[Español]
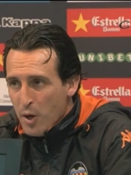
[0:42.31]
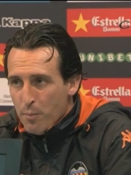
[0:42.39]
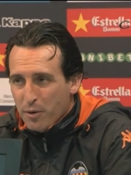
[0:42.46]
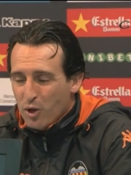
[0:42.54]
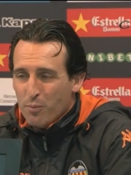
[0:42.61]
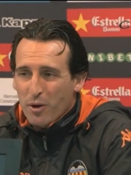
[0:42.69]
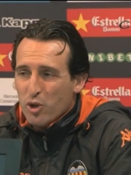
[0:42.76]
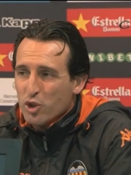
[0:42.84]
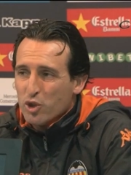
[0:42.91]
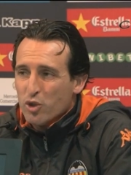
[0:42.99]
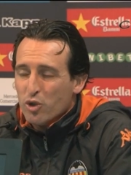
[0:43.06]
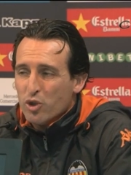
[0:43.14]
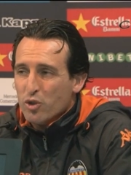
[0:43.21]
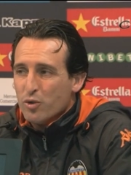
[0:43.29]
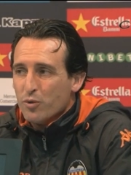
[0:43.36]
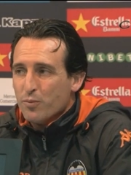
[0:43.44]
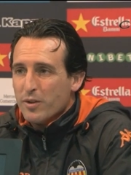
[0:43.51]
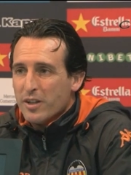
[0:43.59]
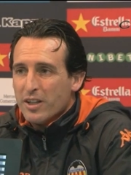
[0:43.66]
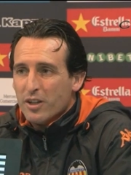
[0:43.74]
Pero para nosotros,
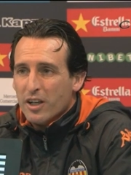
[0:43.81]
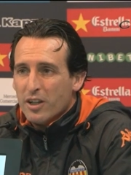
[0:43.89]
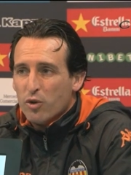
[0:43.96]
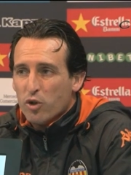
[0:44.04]
en,